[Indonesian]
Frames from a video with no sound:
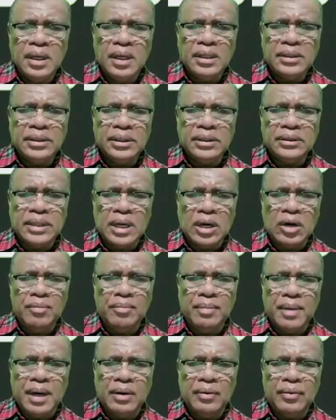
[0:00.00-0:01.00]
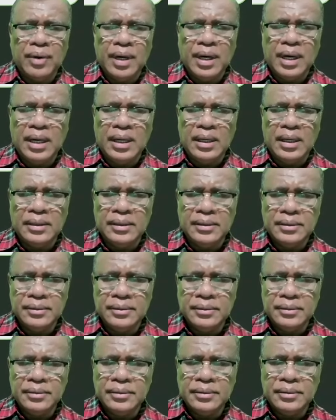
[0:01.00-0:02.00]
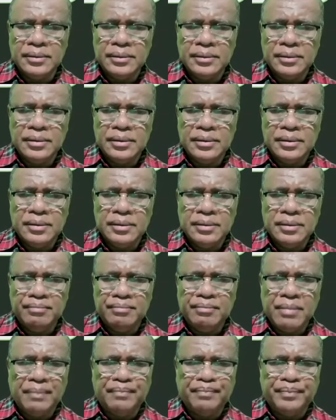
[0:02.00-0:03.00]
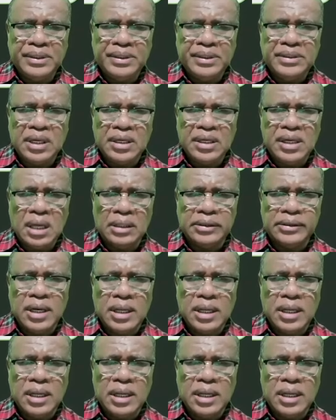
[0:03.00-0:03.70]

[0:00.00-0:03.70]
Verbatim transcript: kita tahu bahwa baptisan yang